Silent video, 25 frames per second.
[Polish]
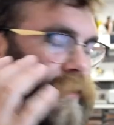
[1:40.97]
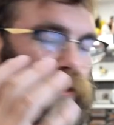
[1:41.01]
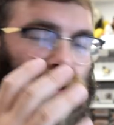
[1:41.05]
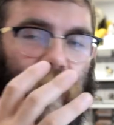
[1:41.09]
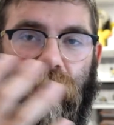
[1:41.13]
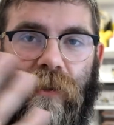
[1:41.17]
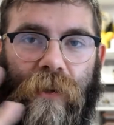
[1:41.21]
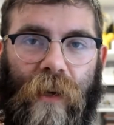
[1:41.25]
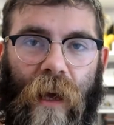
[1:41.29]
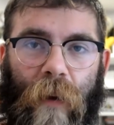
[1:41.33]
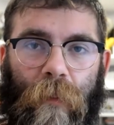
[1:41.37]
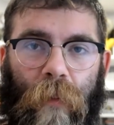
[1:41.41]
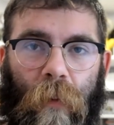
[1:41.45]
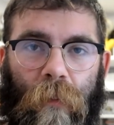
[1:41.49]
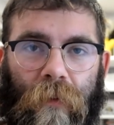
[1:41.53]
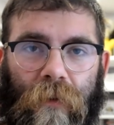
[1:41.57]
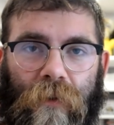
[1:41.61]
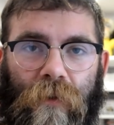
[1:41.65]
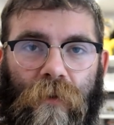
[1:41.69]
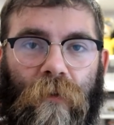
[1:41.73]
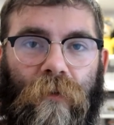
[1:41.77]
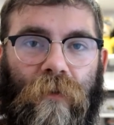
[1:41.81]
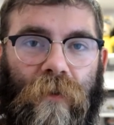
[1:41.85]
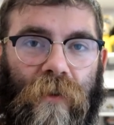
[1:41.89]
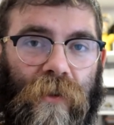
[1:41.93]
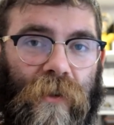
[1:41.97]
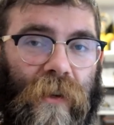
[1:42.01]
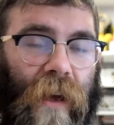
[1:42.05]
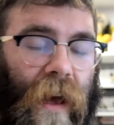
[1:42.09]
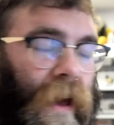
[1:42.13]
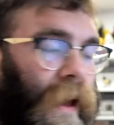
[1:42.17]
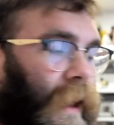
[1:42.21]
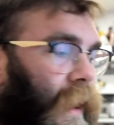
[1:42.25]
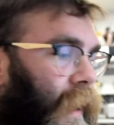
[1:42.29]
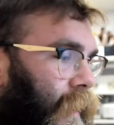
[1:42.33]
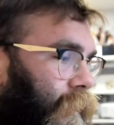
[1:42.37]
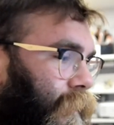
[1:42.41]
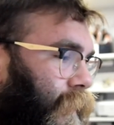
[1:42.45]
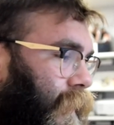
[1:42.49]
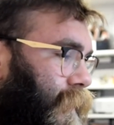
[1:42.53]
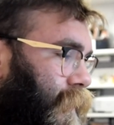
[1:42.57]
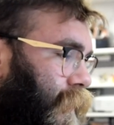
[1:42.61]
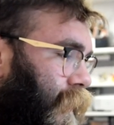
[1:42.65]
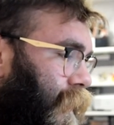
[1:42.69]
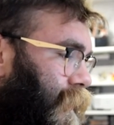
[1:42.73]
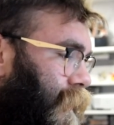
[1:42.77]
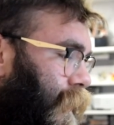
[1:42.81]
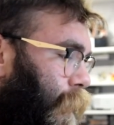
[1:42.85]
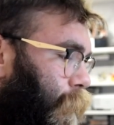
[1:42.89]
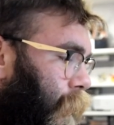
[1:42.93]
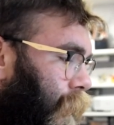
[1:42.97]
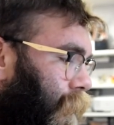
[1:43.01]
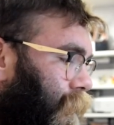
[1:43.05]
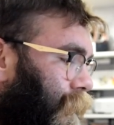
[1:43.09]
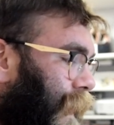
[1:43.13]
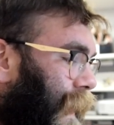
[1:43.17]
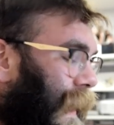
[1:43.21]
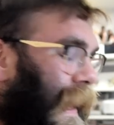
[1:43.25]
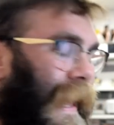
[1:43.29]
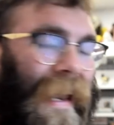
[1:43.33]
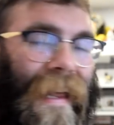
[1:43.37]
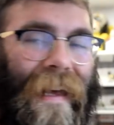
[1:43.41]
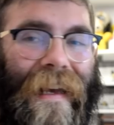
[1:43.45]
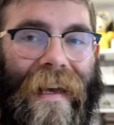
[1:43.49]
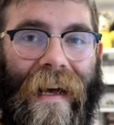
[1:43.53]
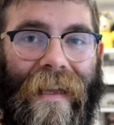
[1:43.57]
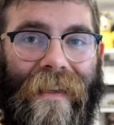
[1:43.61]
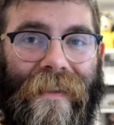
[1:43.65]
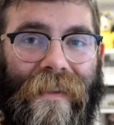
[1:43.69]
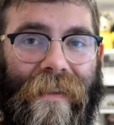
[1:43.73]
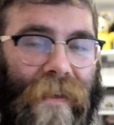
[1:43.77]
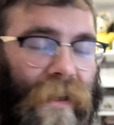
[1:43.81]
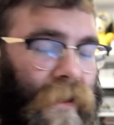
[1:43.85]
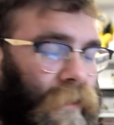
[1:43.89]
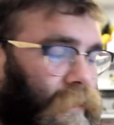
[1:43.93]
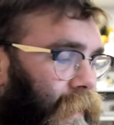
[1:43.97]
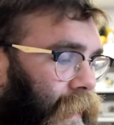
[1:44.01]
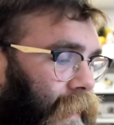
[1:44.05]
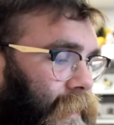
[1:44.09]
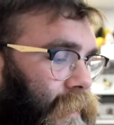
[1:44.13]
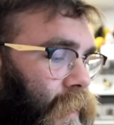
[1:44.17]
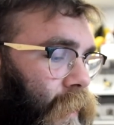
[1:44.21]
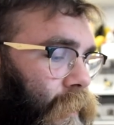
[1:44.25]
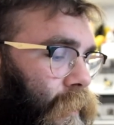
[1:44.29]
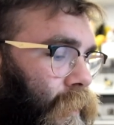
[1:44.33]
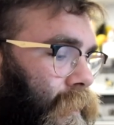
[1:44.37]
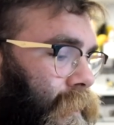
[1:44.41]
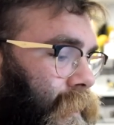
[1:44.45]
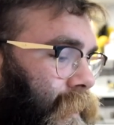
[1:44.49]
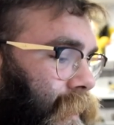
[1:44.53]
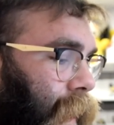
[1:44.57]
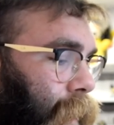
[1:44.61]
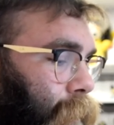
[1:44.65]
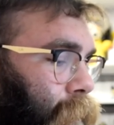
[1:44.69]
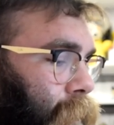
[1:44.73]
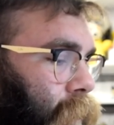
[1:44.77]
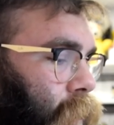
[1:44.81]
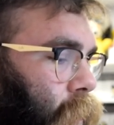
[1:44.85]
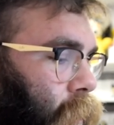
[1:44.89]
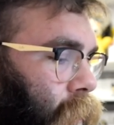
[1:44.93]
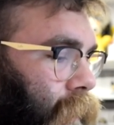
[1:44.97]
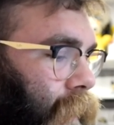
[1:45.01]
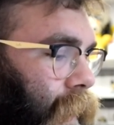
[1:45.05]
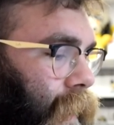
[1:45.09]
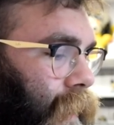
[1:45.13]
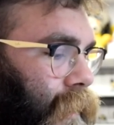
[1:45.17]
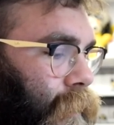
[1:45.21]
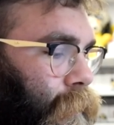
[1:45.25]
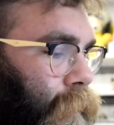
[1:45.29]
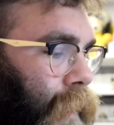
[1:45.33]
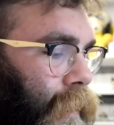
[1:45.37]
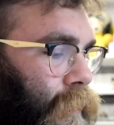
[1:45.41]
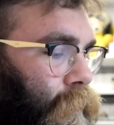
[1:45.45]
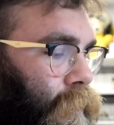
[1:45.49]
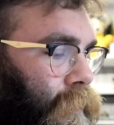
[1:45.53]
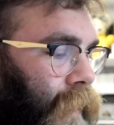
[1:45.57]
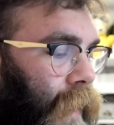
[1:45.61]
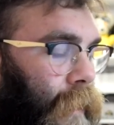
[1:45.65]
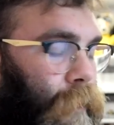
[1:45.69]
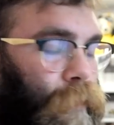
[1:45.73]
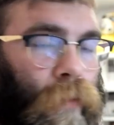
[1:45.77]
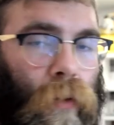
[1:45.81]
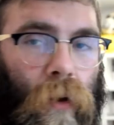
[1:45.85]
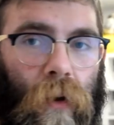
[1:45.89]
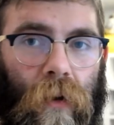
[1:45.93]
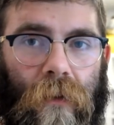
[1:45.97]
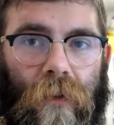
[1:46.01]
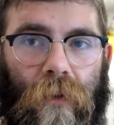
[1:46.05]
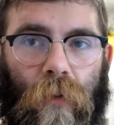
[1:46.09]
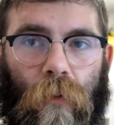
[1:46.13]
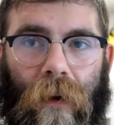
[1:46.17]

co się dzieje po prostu w grze. Więc to jest naprawdę eleganckie. Dodatkowo sam go-kart ma tutaj port